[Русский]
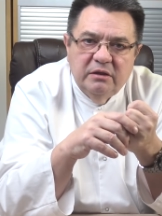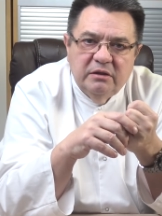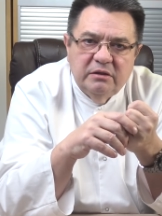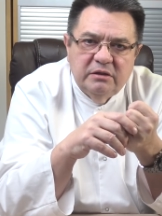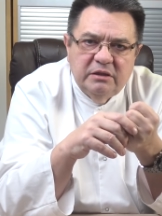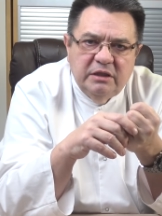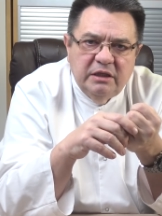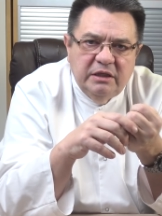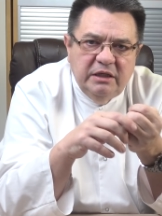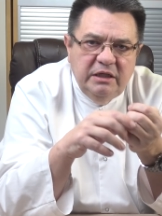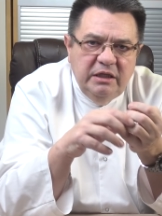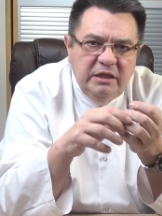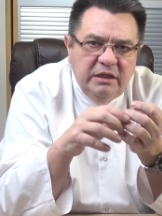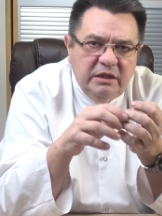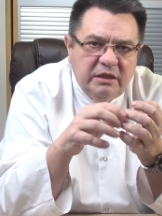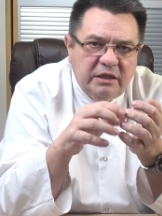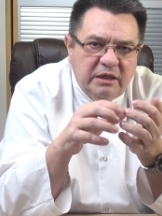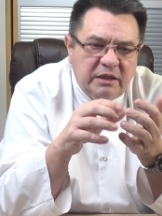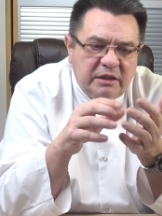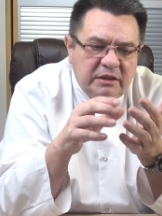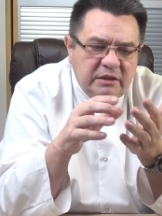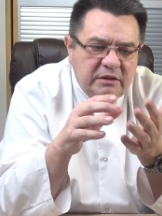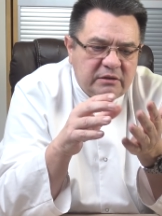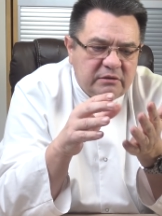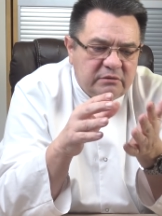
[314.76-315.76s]
такие
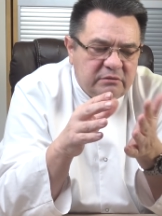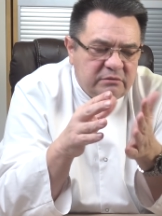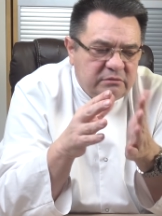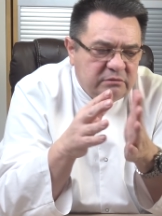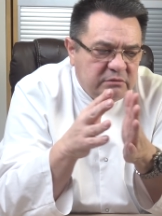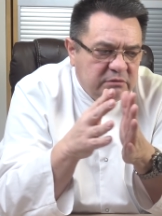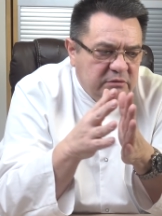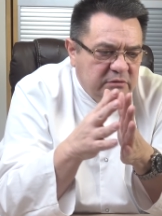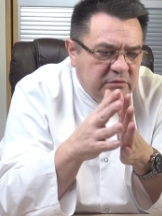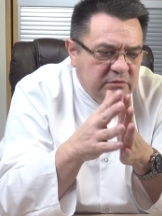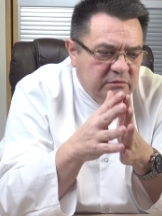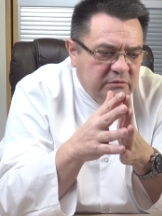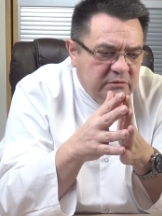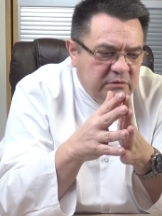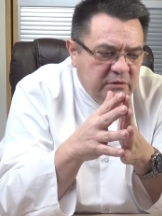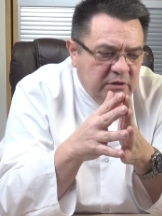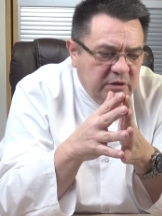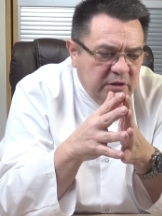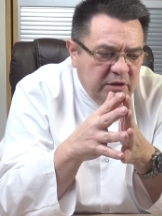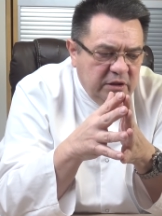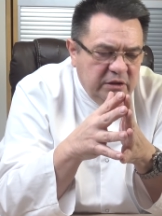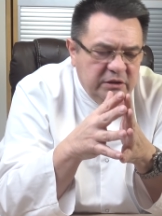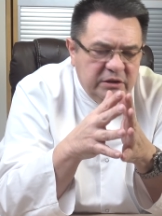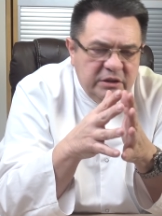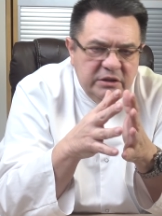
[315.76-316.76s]
как
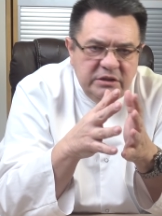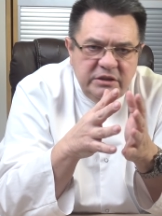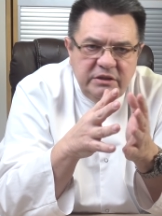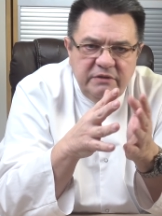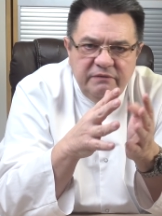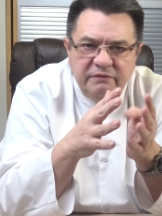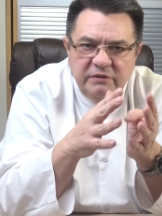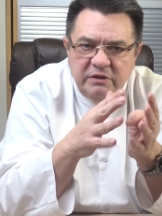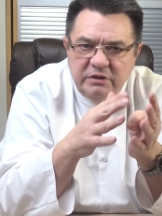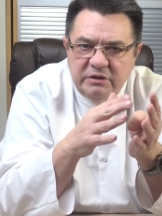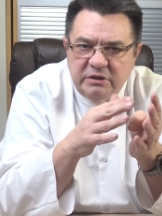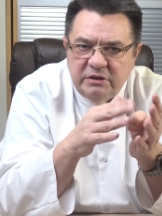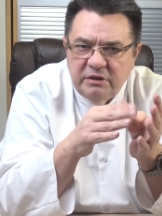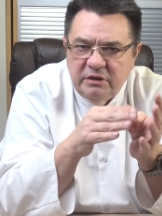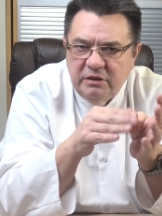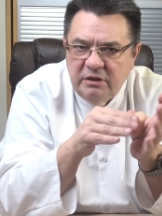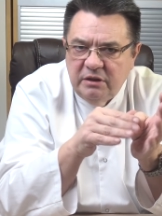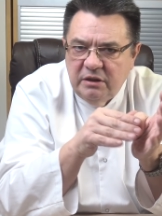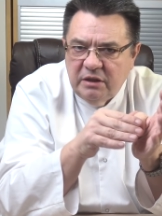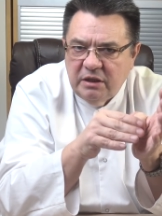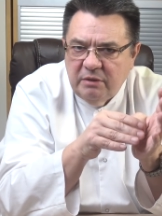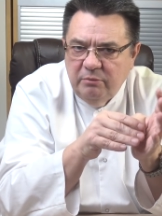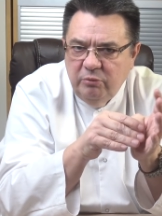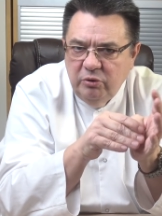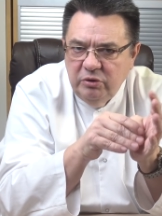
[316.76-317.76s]
интенсивность
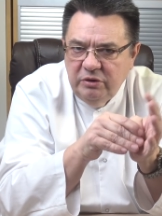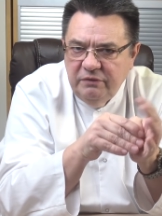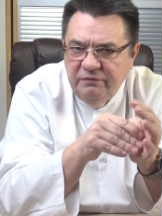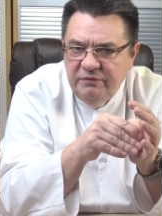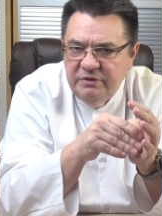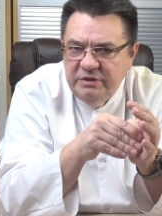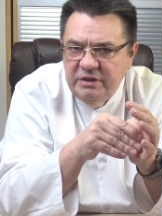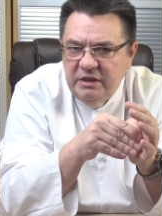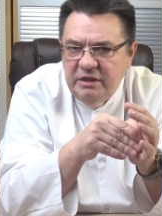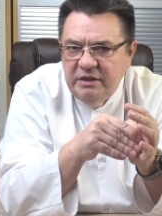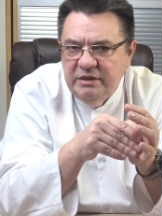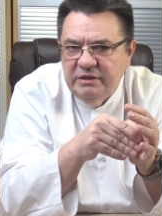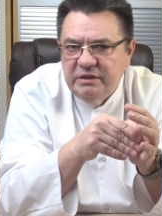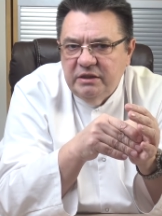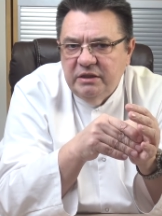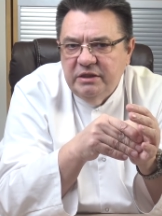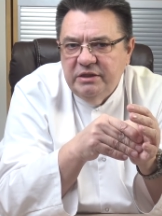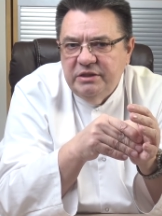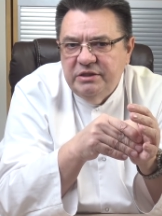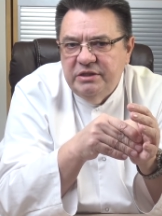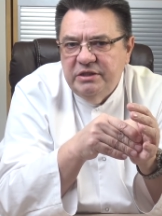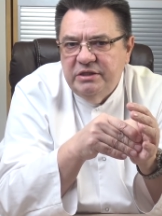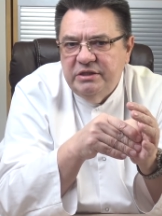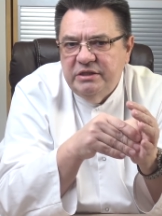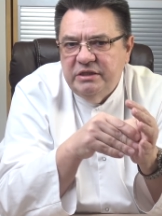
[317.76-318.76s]
работы выделительной
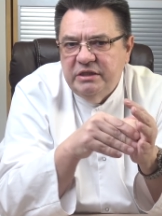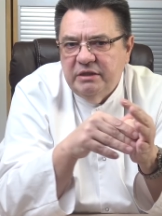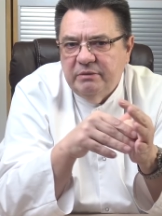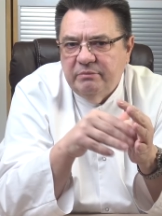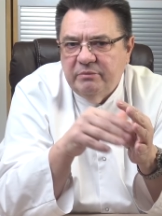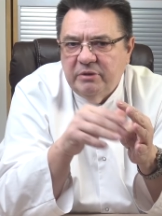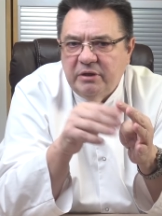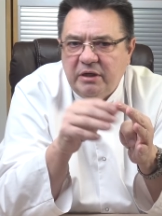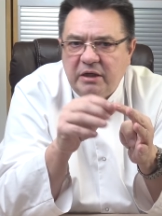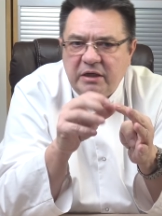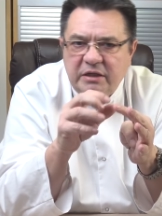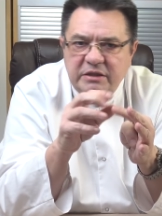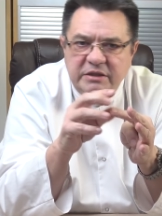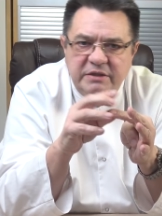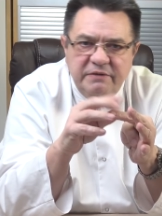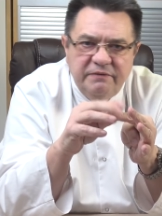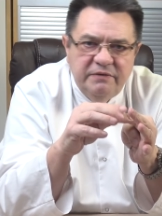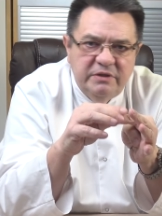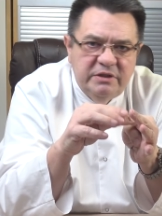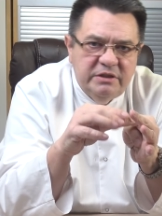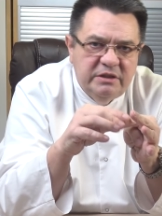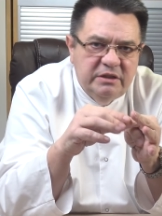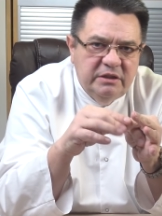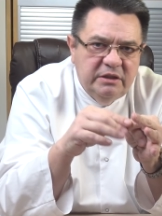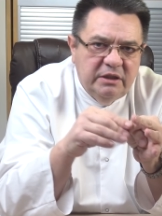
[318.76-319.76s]
системы,
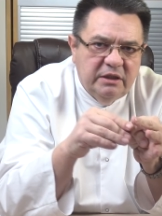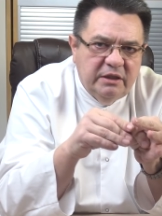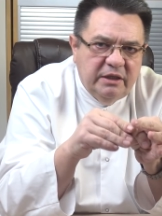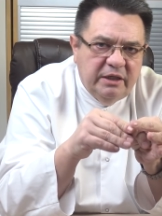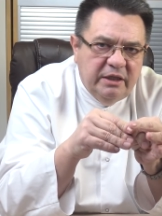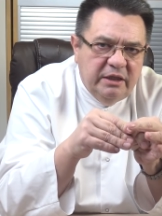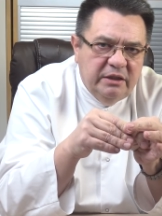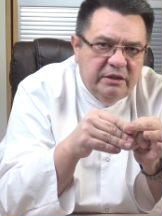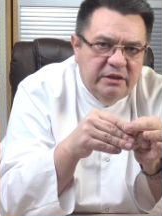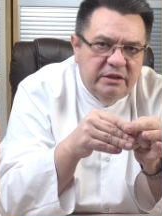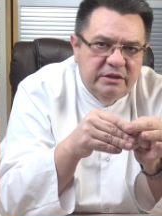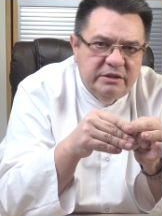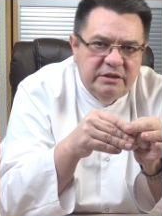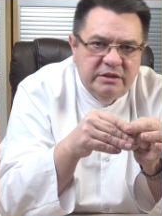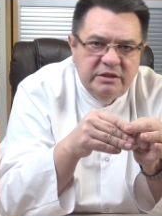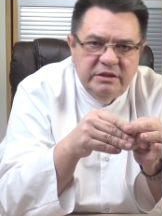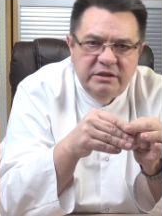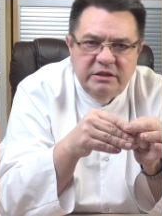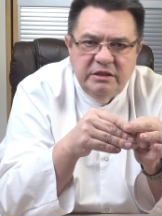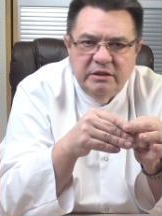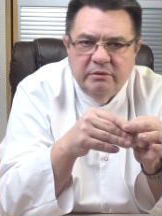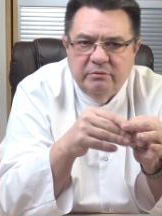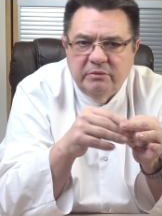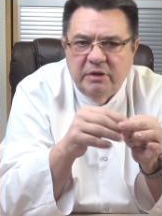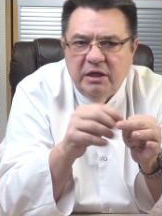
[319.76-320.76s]
активность эндокринной
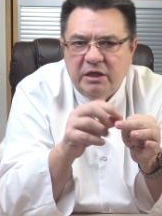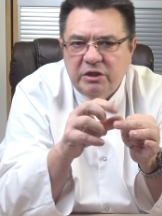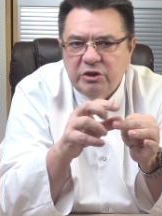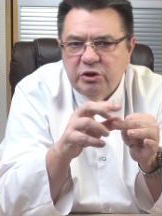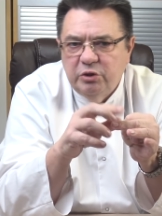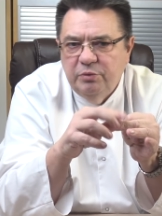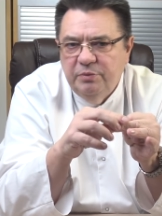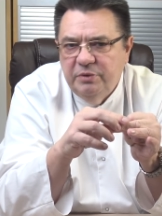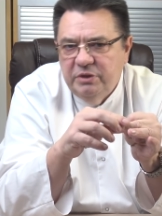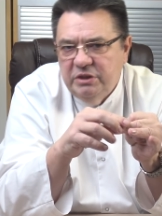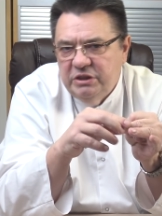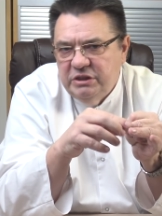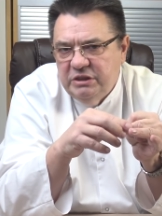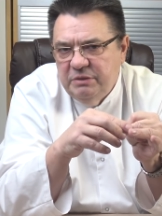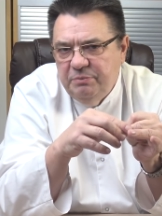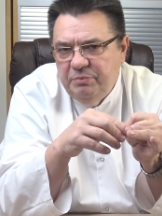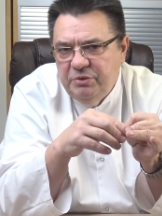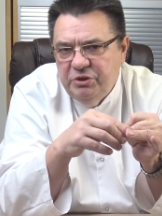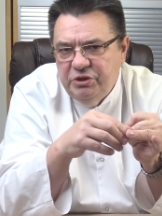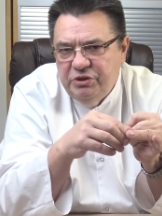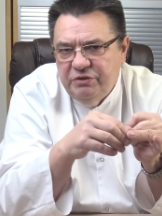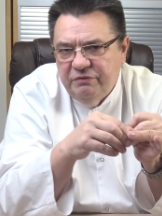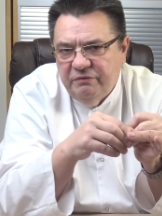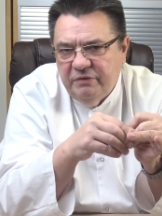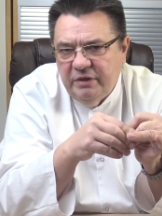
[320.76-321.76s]
системы, особенности
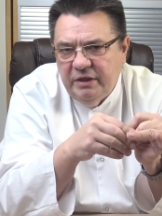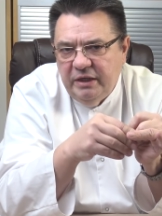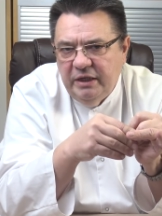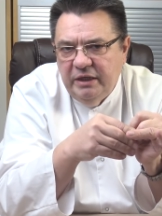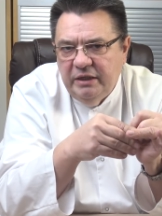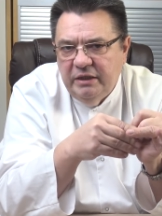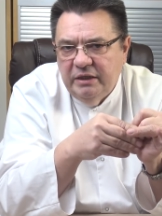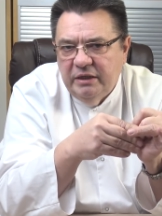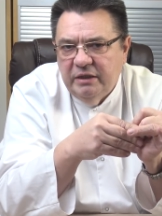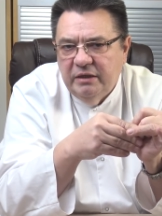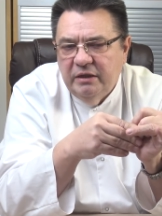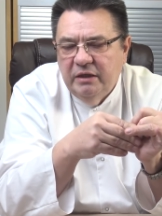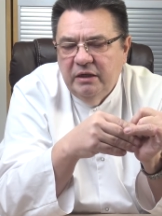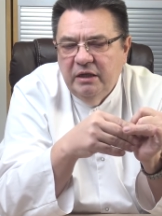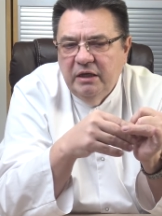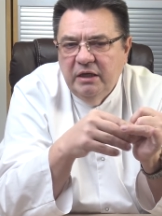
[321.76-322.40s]
пищеварения